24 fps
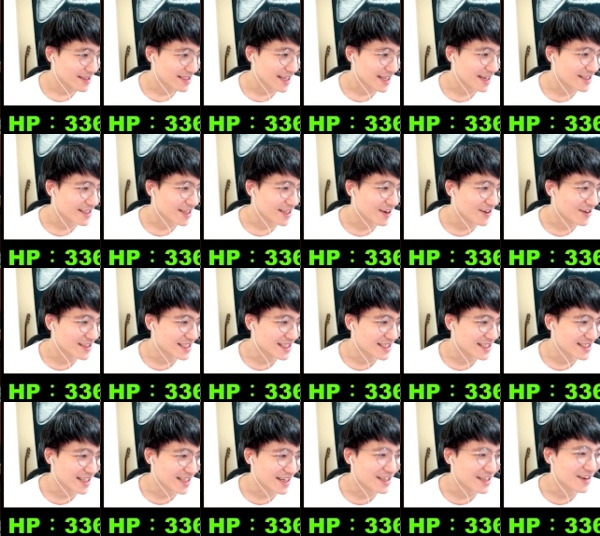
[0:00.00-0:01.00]
上头
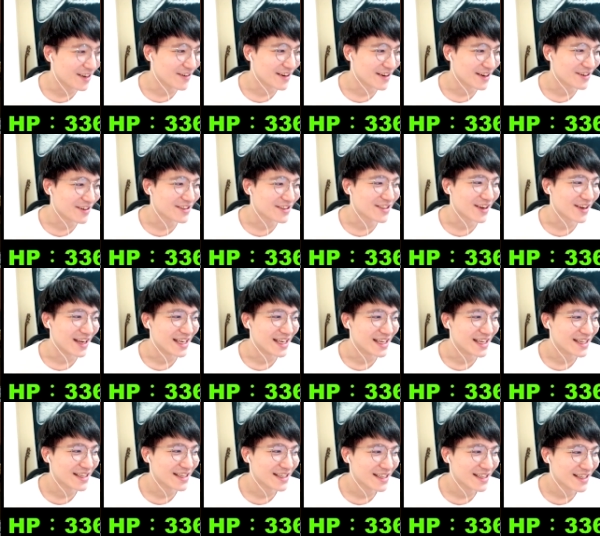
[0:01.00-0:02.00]
精神永流传，
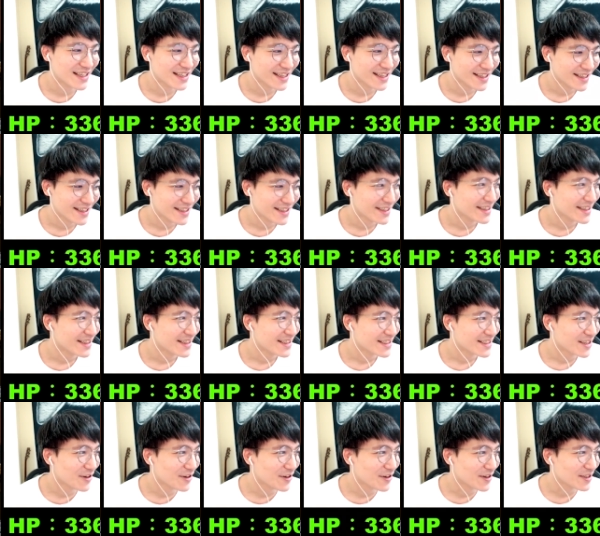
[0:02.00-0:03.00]

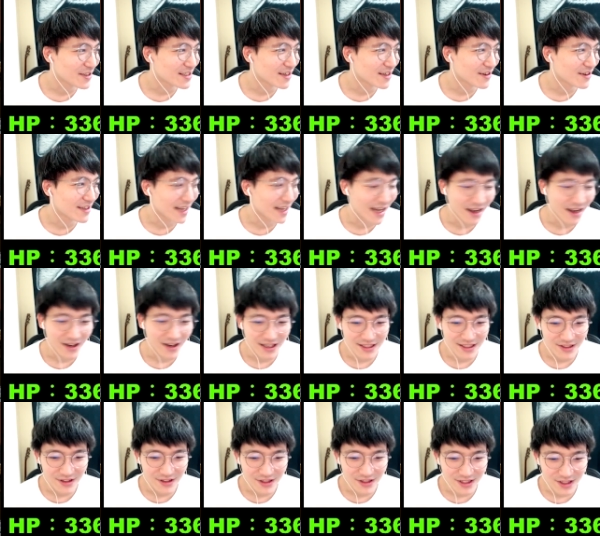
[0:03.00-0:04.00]
终于抽到了，
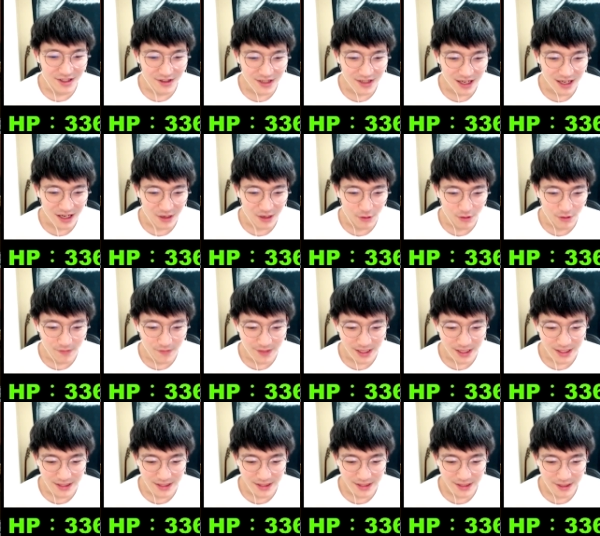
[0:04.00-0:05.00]
终于抽到了我
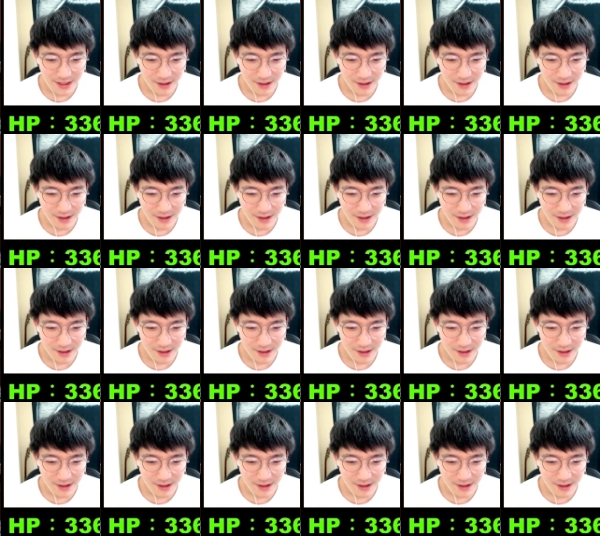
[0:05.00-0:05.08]
们。